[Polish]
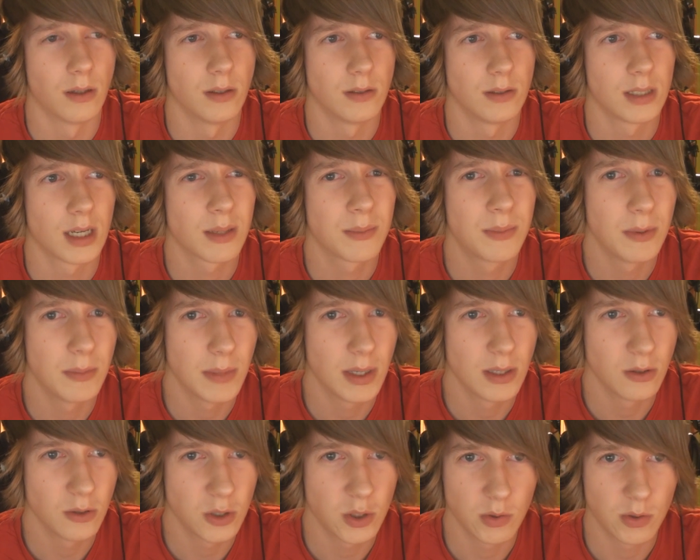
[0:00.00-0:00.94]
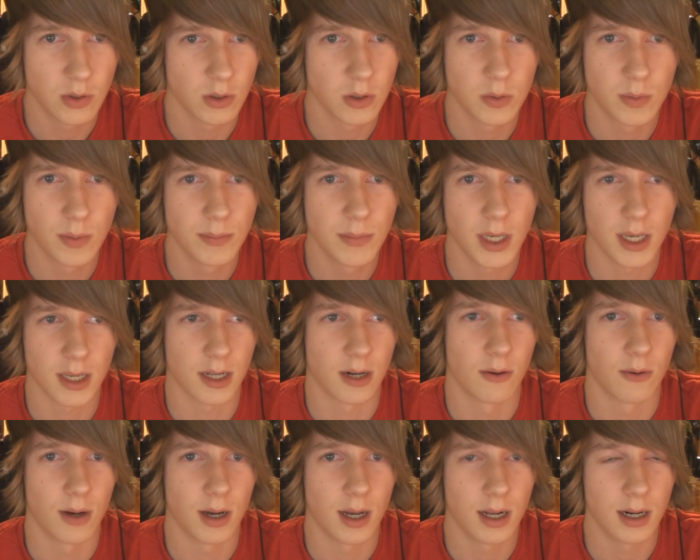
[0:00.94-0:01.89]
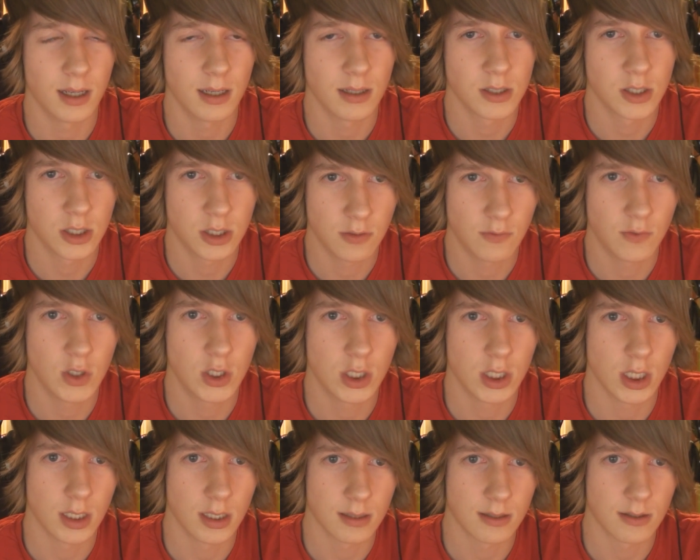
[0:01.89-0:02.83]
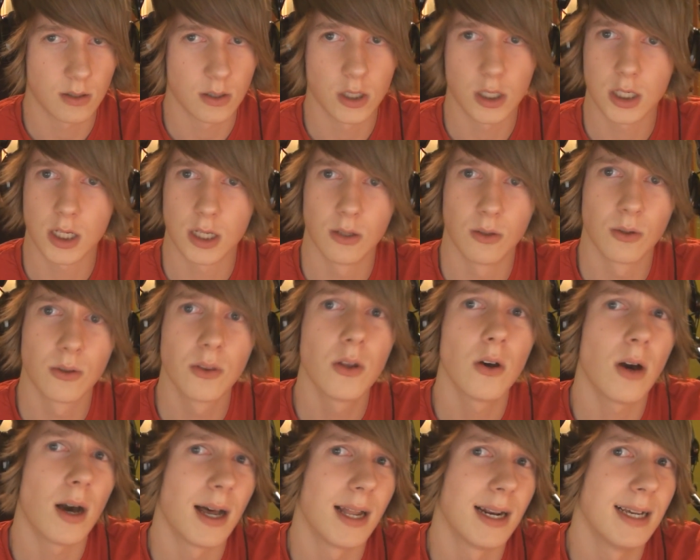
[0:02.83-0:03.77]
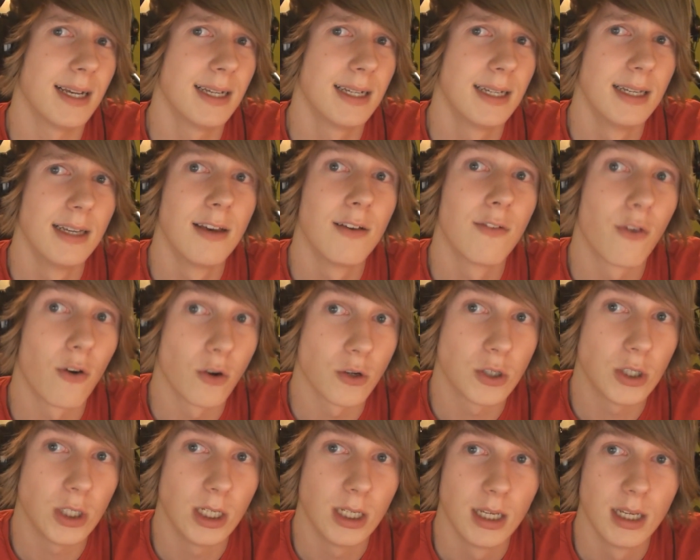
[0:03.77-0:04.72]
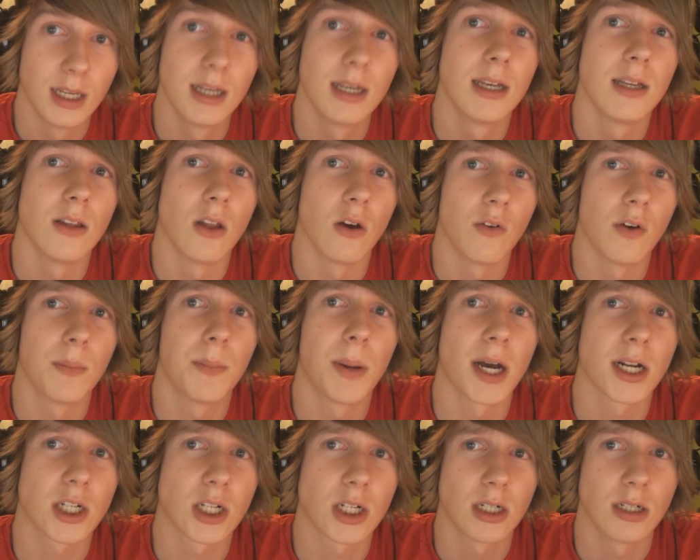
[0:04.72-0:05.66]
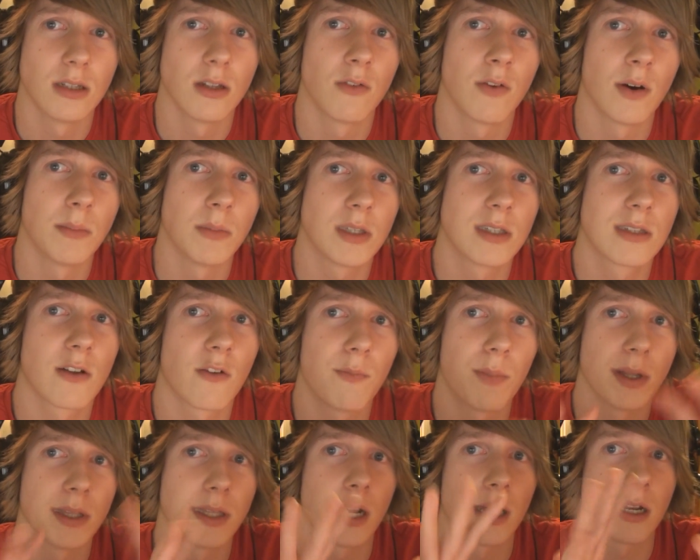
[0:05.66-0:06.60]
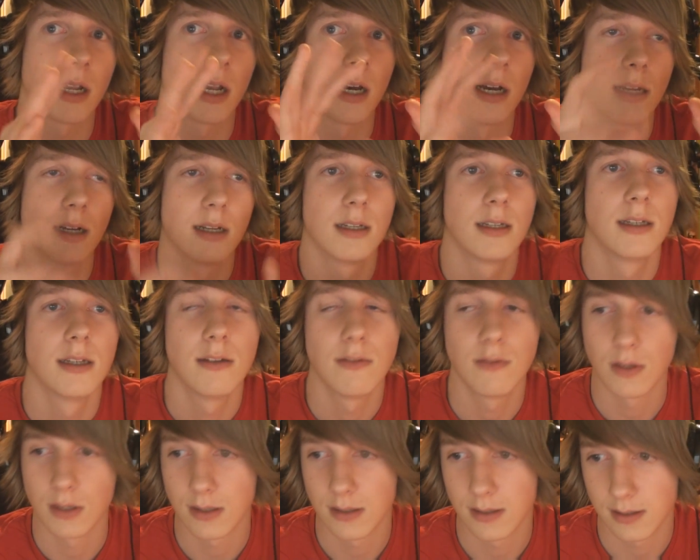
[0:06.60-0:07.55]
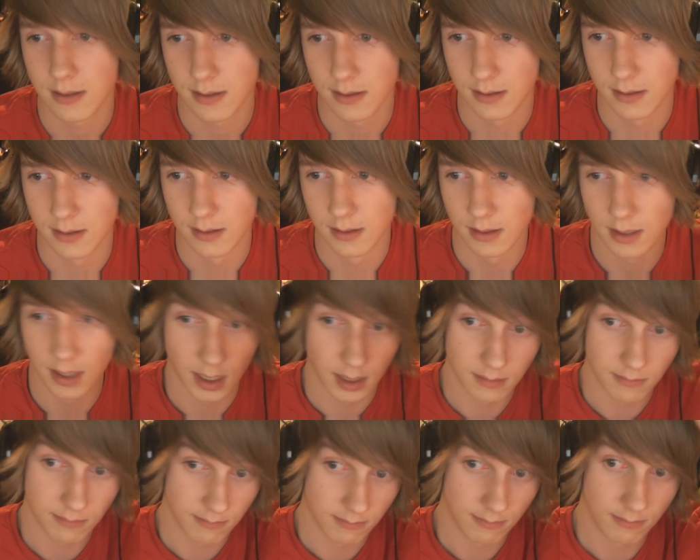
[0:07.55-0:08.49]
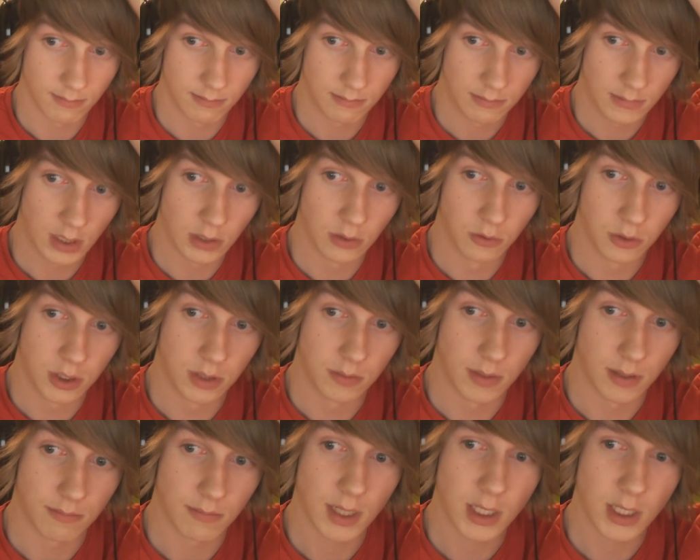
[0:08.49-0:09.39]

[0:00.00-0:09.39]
Yy, jakbym nie nudził, to już bym nie grał. Ale rzeczywiście jest troszeczkę nudno, ale wchodzi nowy patch, nowa Mist of Pandaria. Więc yy, nie, nie nudzi mnie.